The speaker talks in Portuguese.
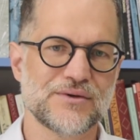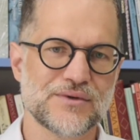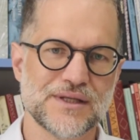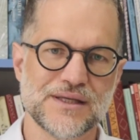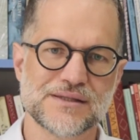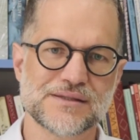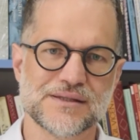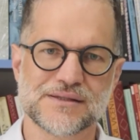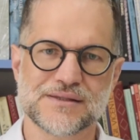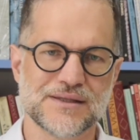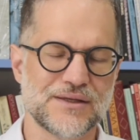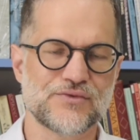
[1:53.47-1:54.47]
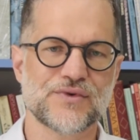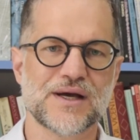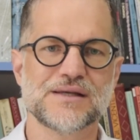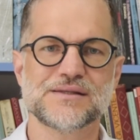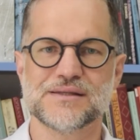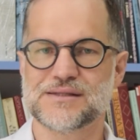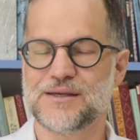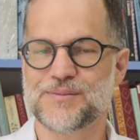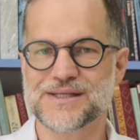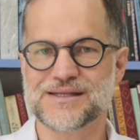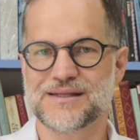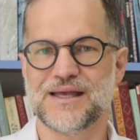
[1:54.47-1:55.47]
que eu queria que vocês grifassem é
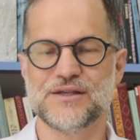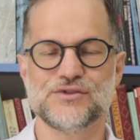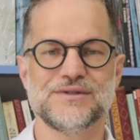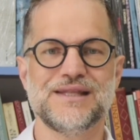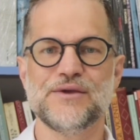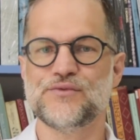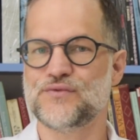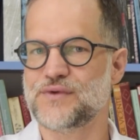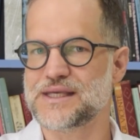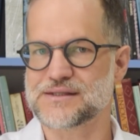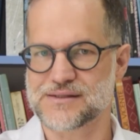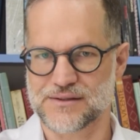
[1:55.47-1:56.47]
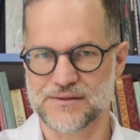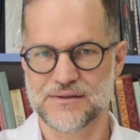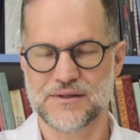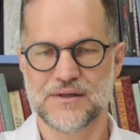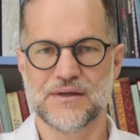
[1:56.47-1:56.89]
sempre essa ideia de defesa.